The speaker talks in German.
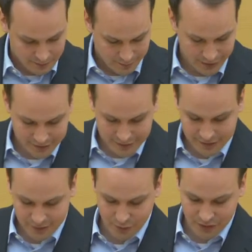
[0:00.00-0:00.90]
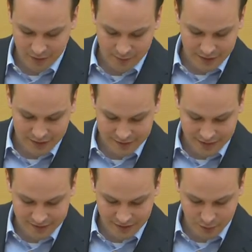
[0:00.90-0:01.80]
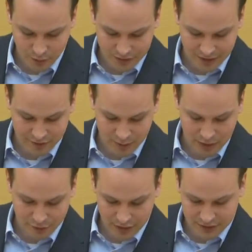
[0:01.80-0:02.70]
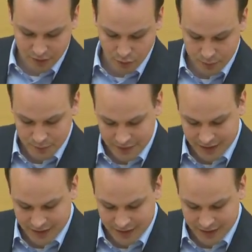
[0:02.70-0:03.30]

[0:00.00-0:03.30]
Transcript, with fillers: Weiter hieß es in unserem Gesetzentwurf der FDP-Fraktion,